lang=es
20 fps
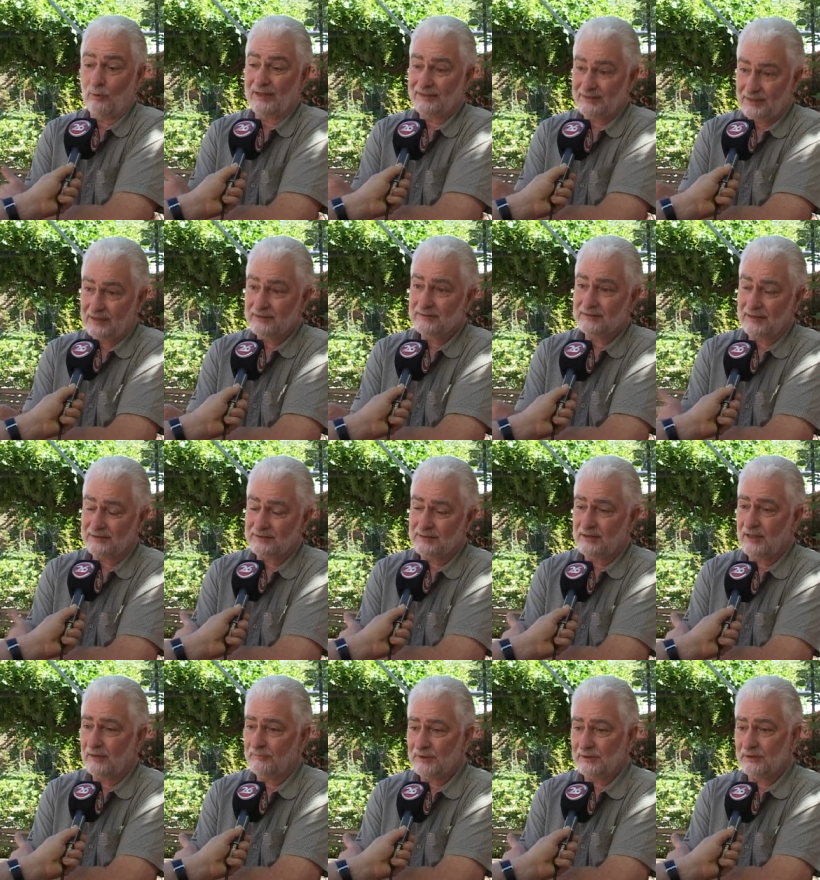o atenta
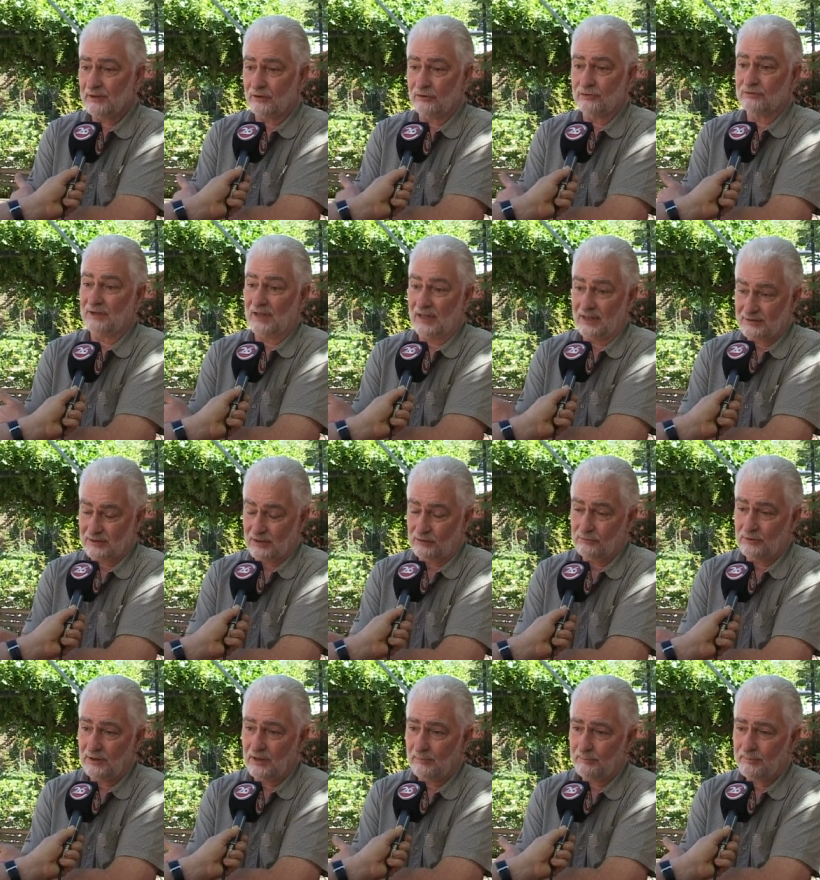seriamente contra la
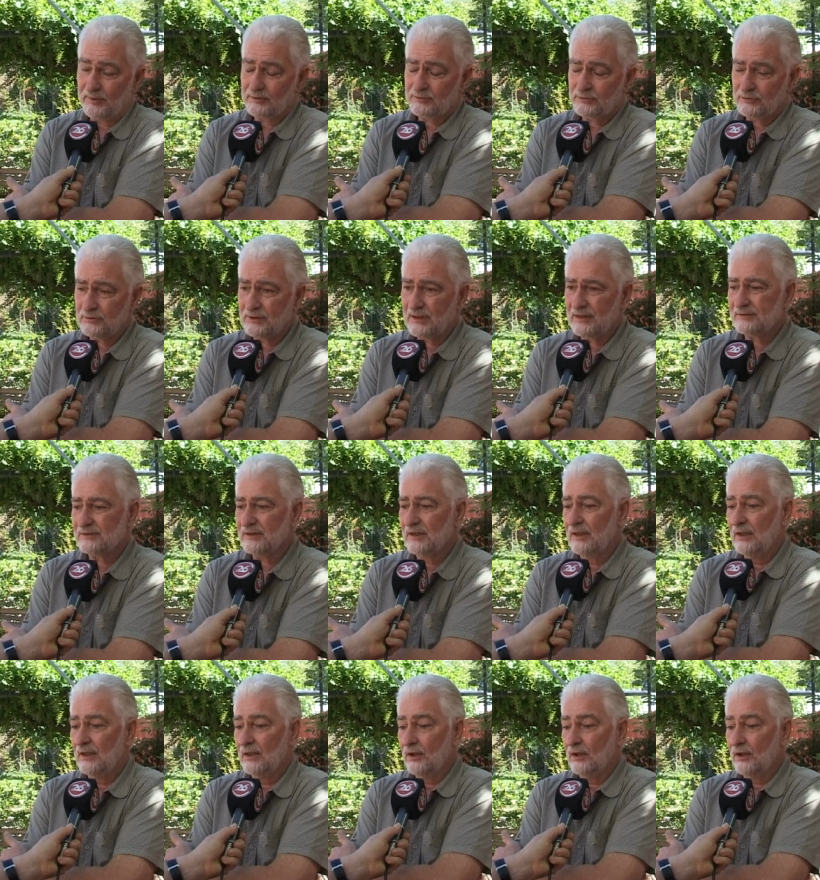salud de las personas,